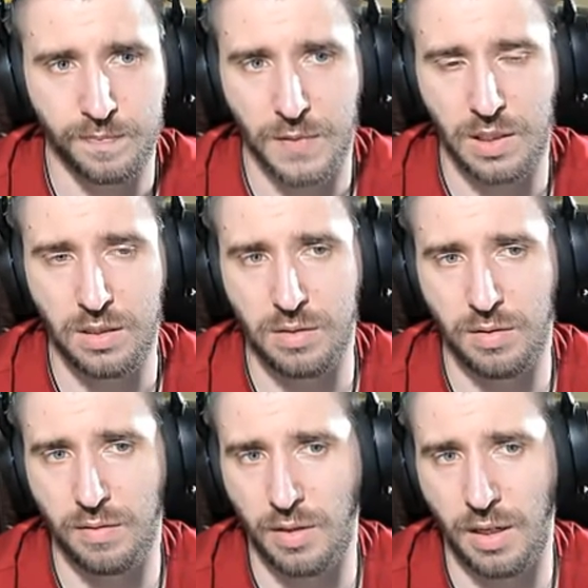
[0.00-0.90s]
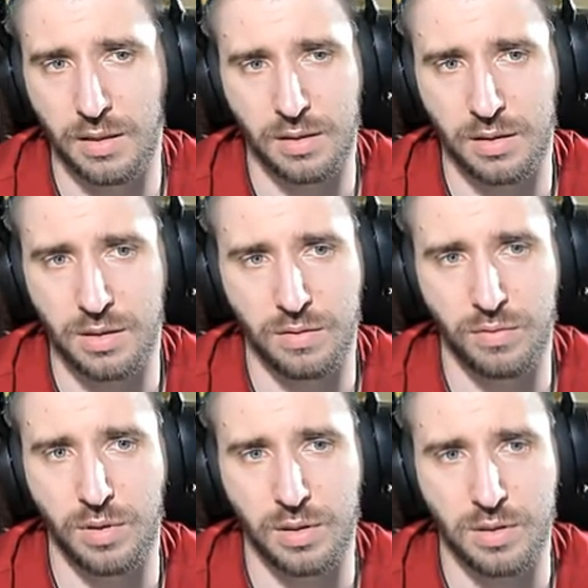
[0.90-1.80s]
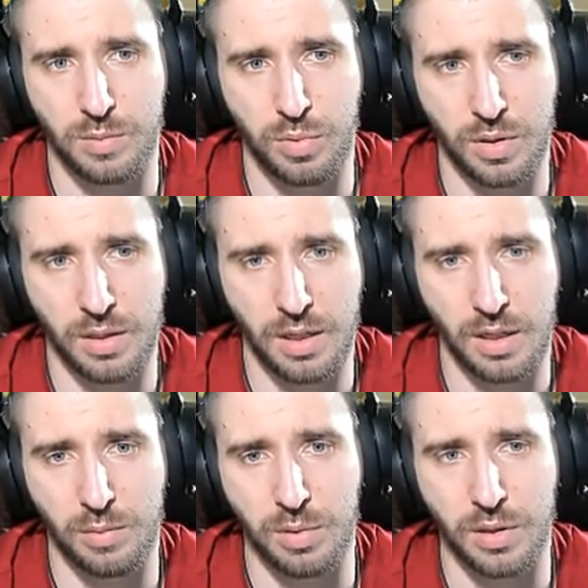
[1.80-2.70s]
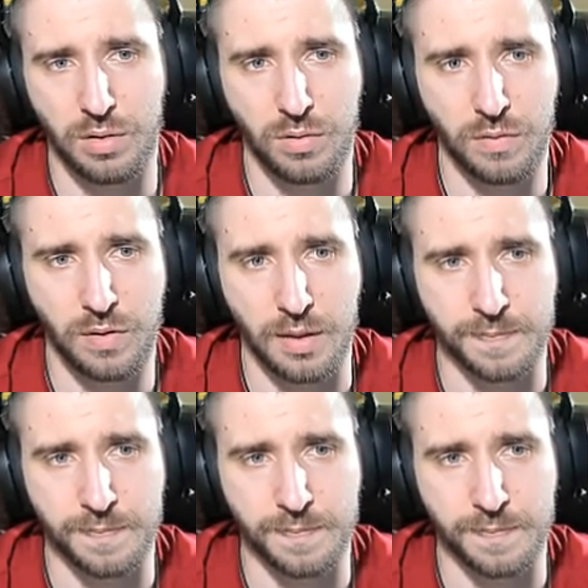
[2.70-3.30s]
Единственный вариант, я же говорю, это забор энергии, блокировка.